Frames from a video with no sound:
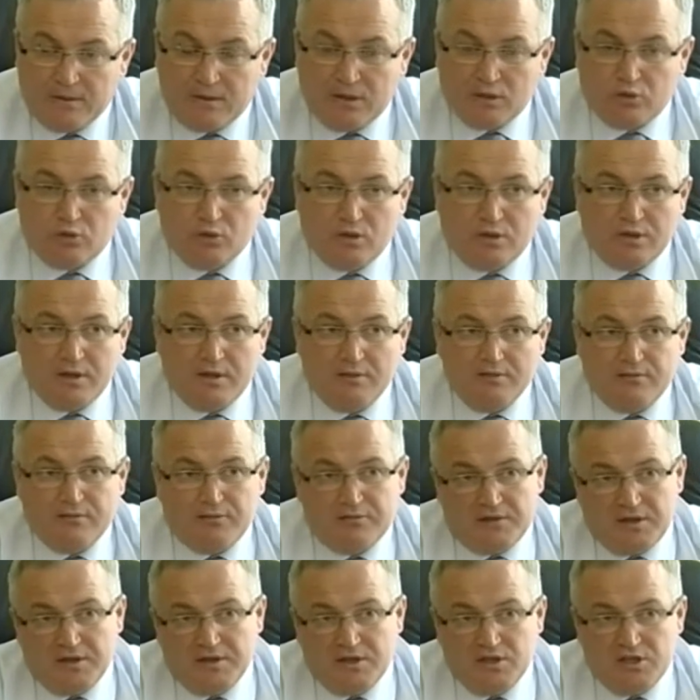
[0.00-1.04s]
которая
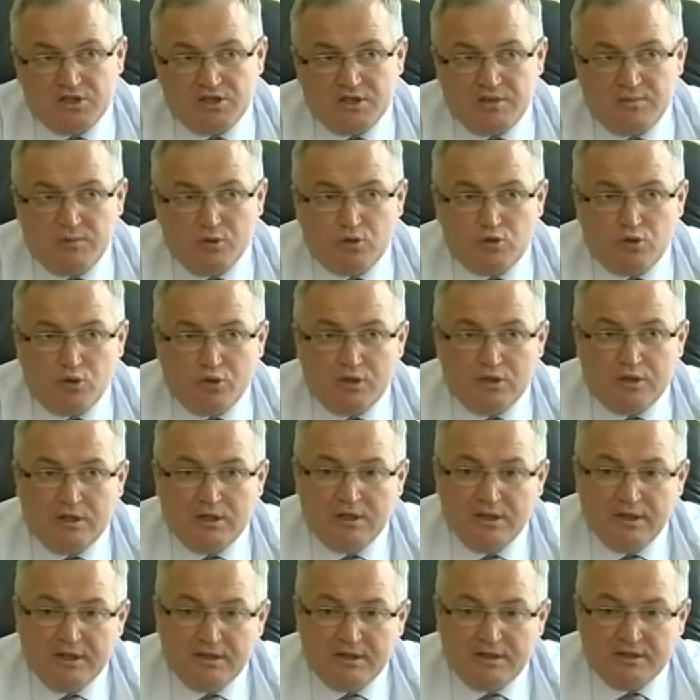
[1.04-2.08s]
в конечном
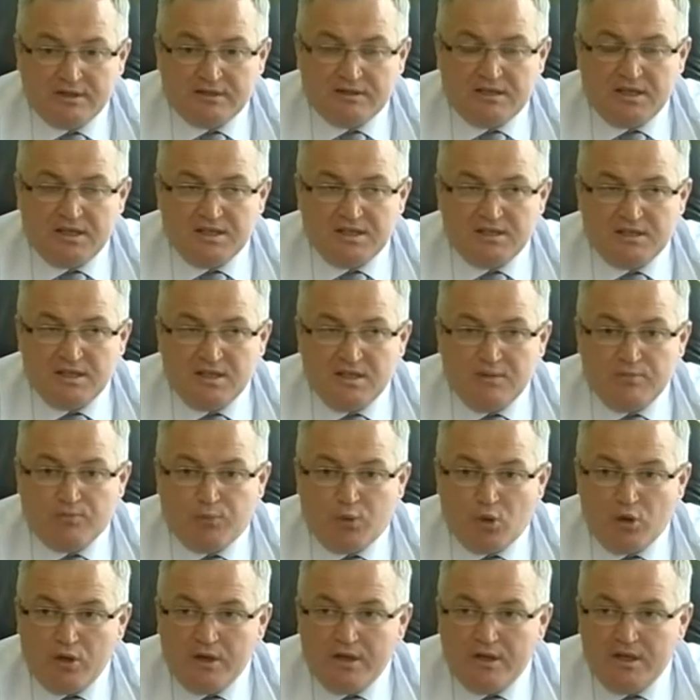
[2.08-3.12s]
итоге даст и
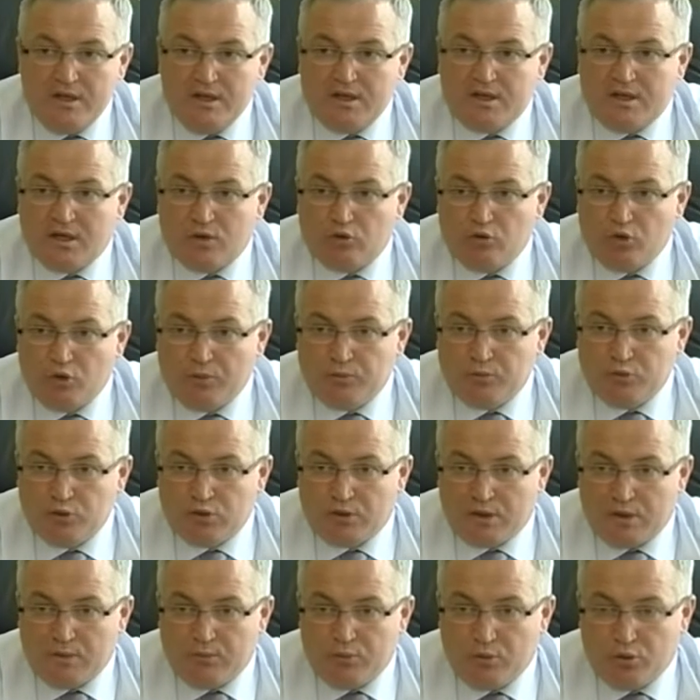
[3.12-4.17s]
более
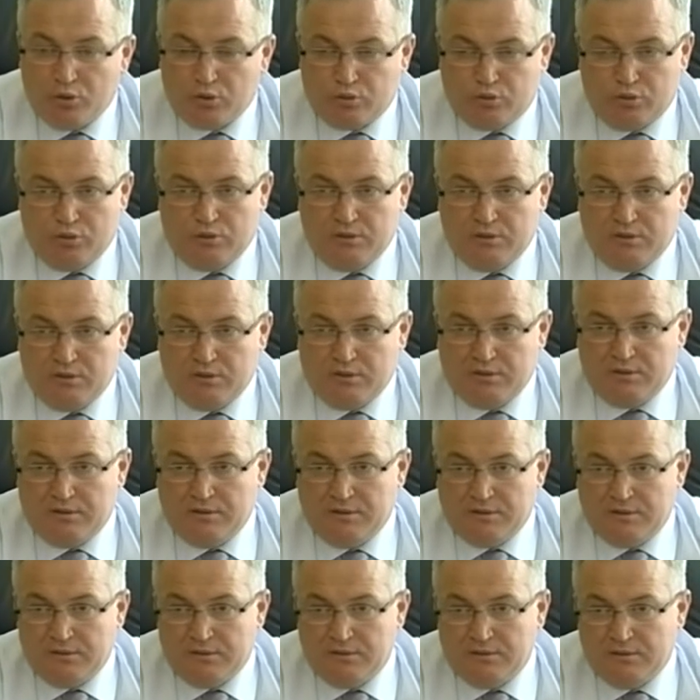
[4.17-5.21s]
экономную
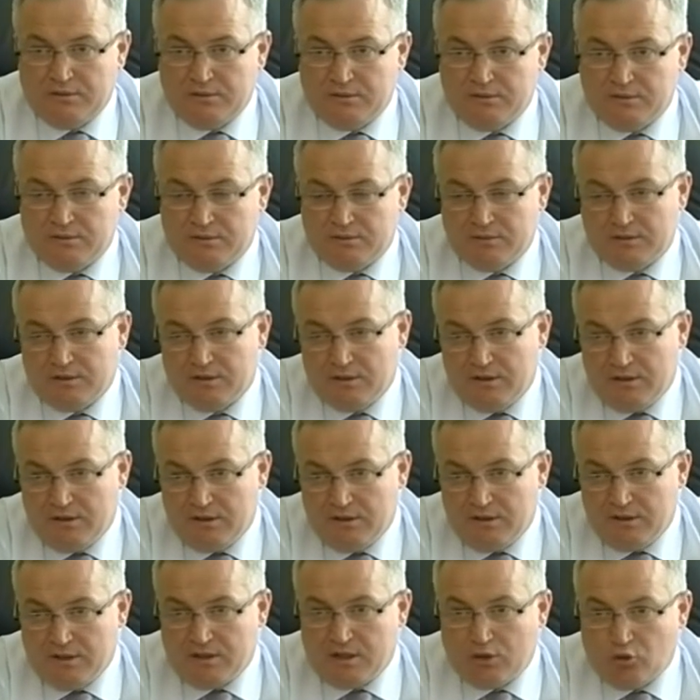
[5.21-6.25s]
работу,
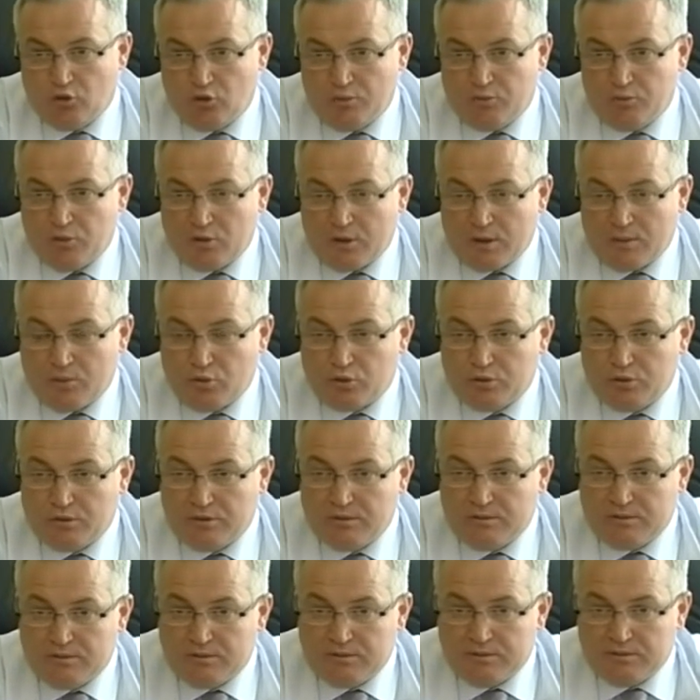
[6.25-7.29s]
э, экономную работу
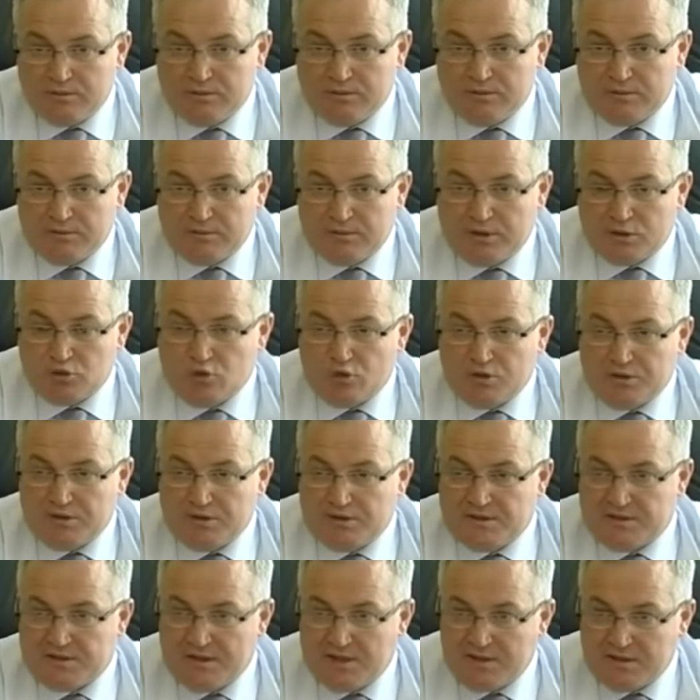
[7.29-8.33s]
э,
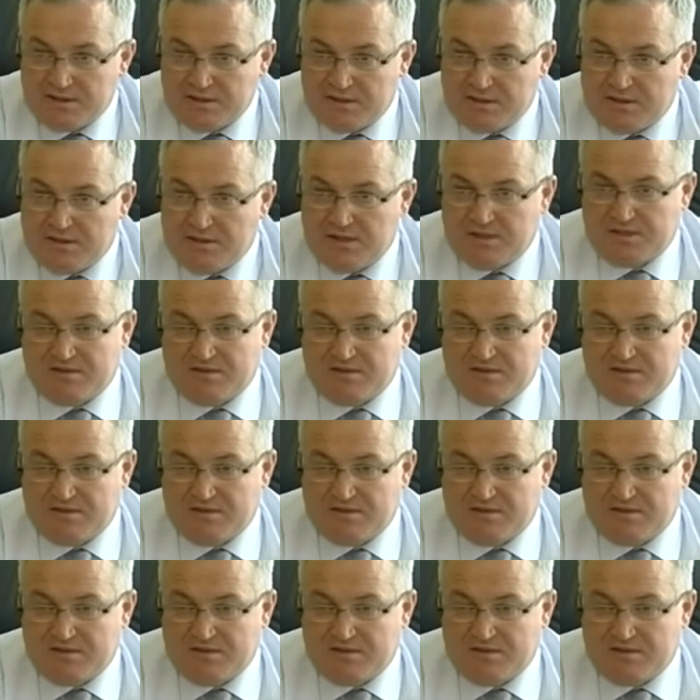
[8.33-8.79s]
насосных станций на